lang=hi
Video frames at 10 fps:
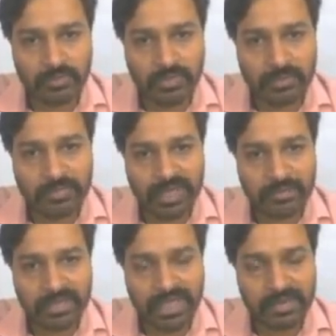अब यहां
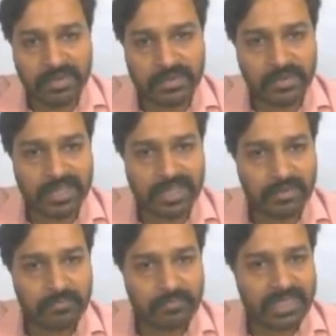पे क्या बात हो रही है
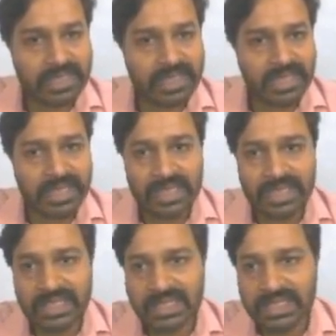कि
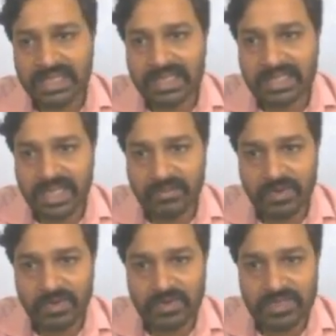दे
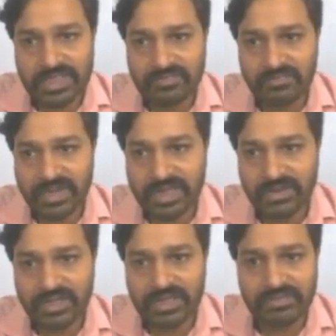वॉन्ट टू सेव मनी
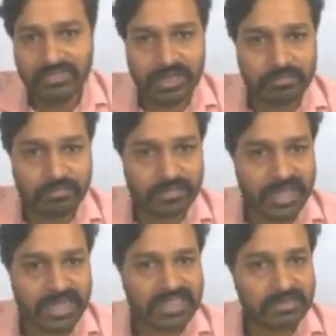ऑन द वे
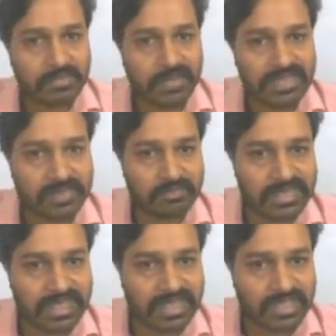रास्ते में पैसा
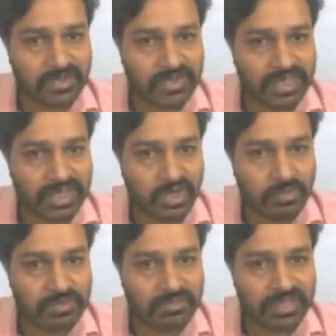बचाना चाहते हैं तो सेकंड
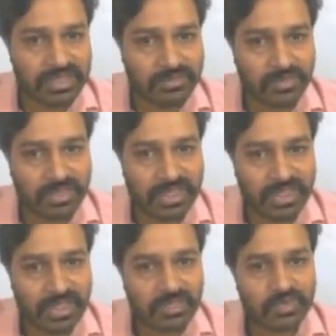ऑप्शन भी खत्म हो गया
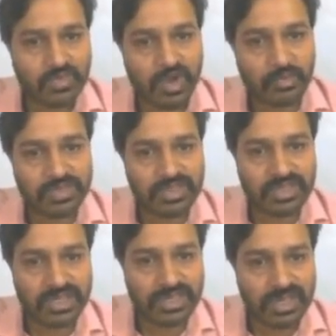सो ऑप्शन
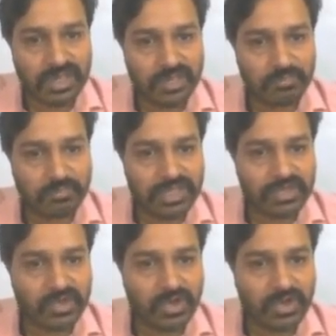थ्री
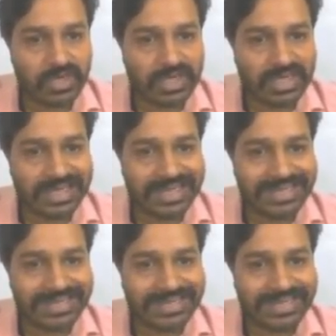बेस्ड ऑन
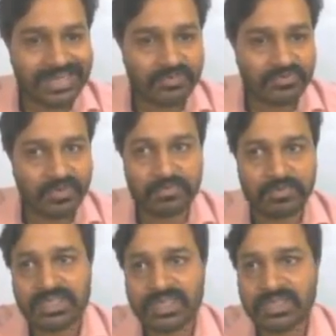करंट
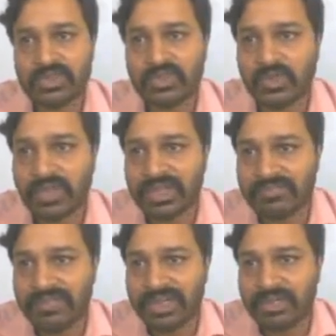इंफॉर्मेशन जो
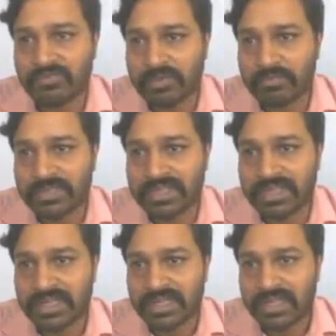गिवन इंफॉर्मेशन है